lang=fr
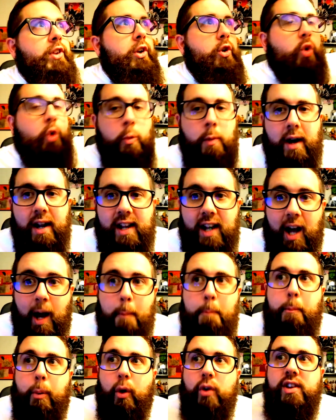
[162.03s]
Kuma, il a
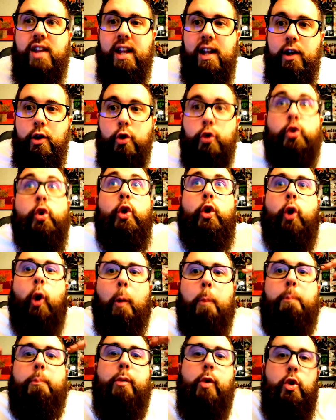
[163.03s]
apporté le truc en
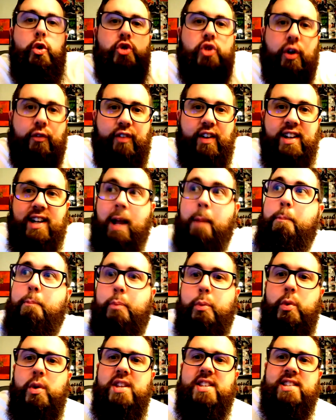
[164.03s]
plus, en fait, la
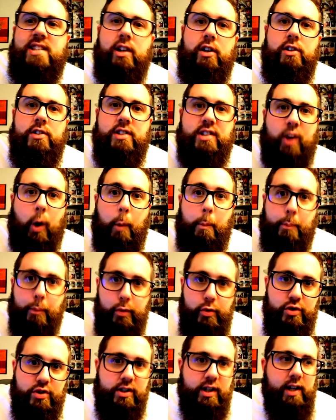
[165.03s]
puissance en
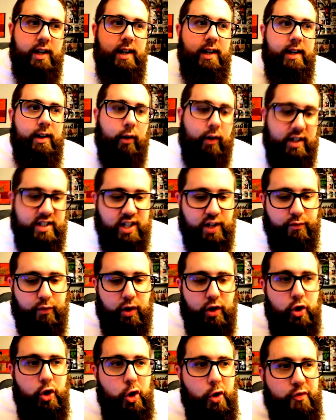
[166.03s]
plus. à chaque
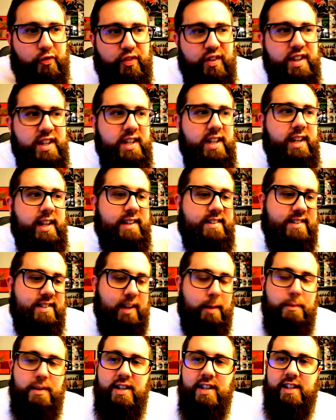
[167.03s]
fois, Luffy et ses
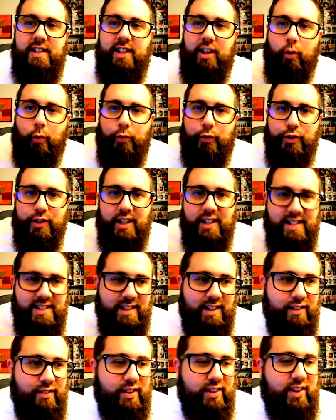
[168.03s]
amis étaient confrontés à des
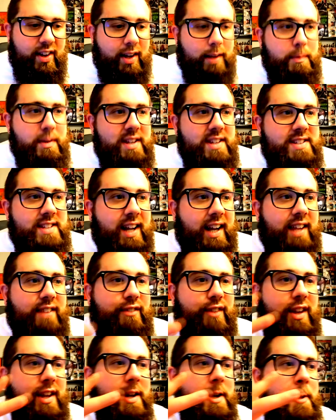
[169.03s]
adversaires, mais ils
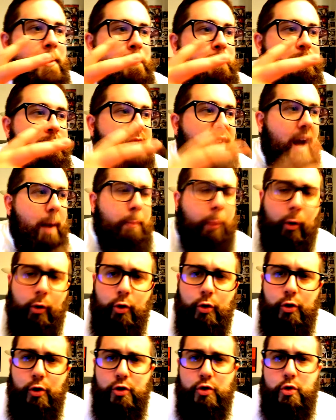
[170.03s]
arrivaient à prendre
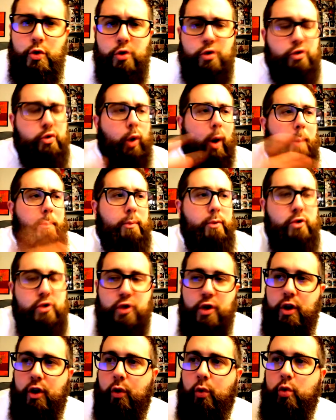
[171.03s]
le dessus, soit à
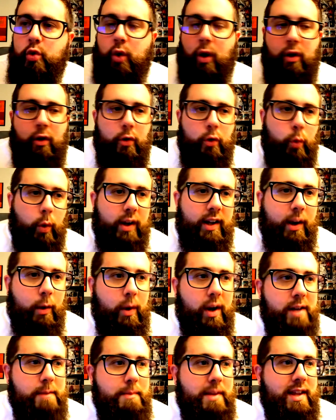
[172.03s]
plusieurs ou soit en one on
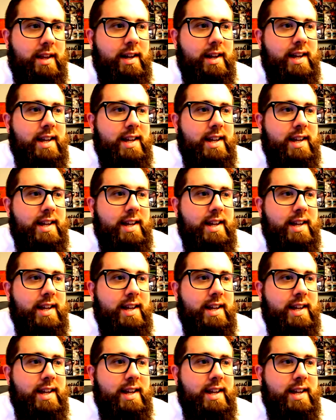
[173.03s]
one, mais